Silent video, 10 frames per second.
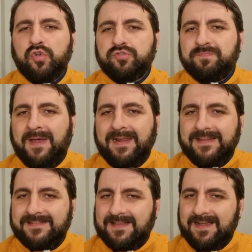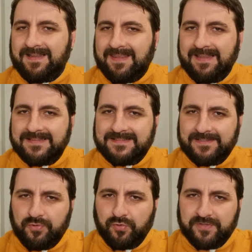nos parezca que
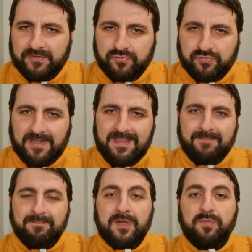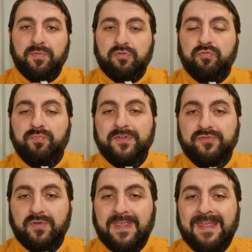estas cosas sucedan, pero por
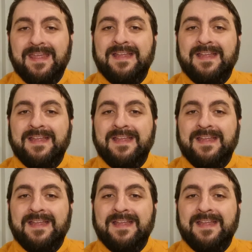supuesto que